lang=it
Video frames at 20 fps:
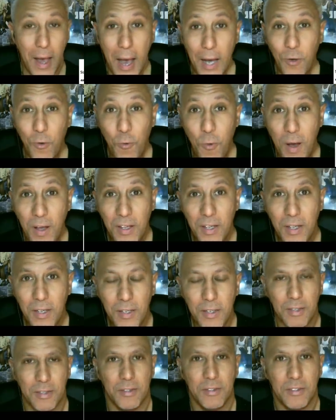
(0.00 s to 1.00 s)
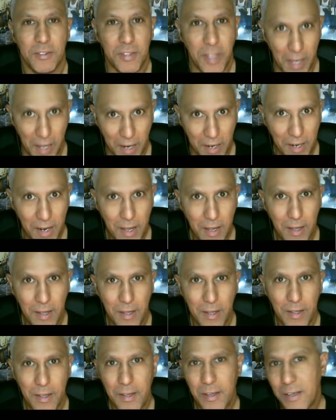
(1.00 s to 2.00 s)
Acqua, terra
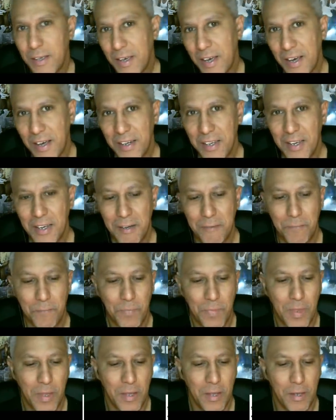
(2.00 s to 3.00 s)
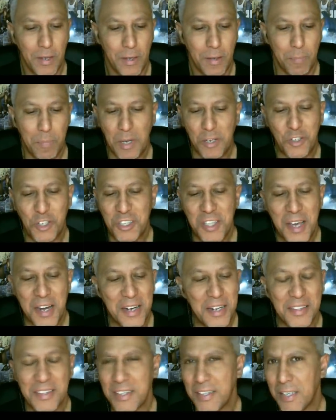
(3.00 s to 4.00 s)
e aria, per
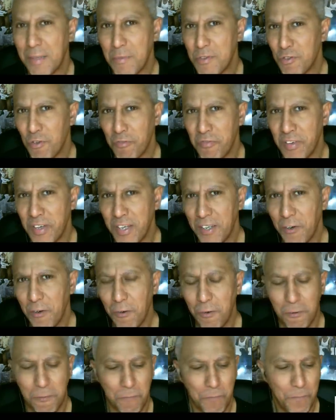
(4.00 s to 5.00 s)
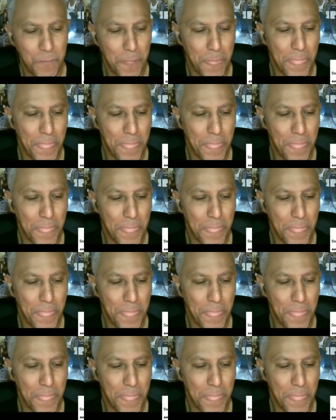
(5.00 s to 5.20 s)
citare le tre che mi sovvengono.